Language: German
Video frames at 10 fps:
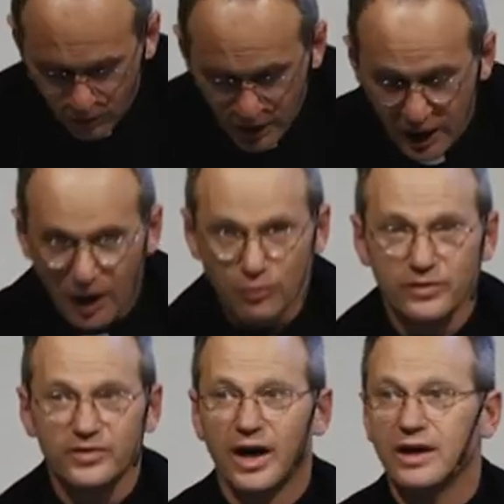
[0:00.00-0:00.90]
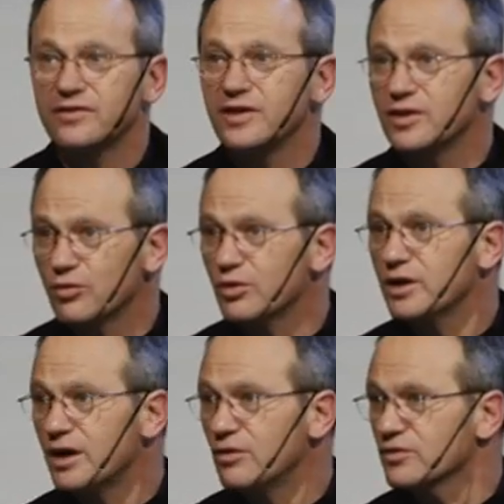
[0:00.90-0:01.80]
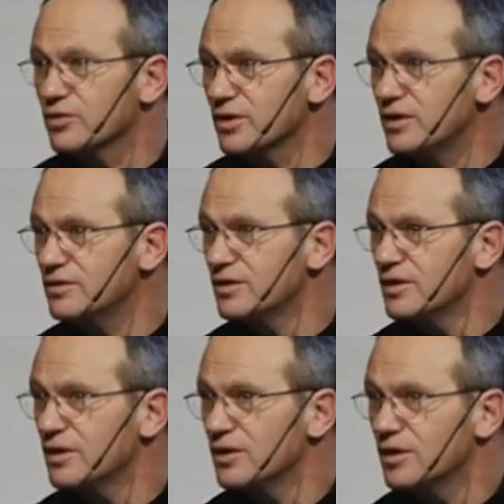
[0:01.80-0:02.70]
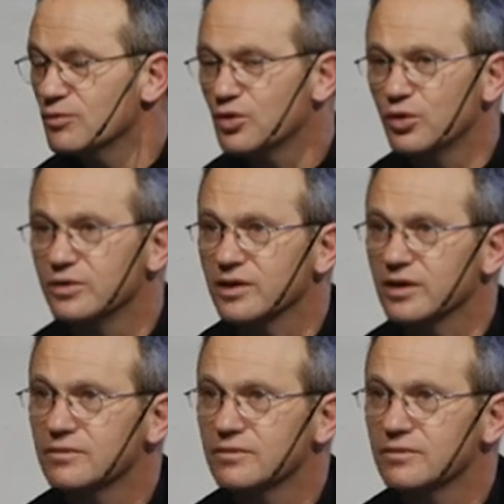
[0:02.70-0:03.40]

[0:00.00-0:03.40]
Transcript: haut uns ja alle Sicherungen raus, oder? Im Grunde.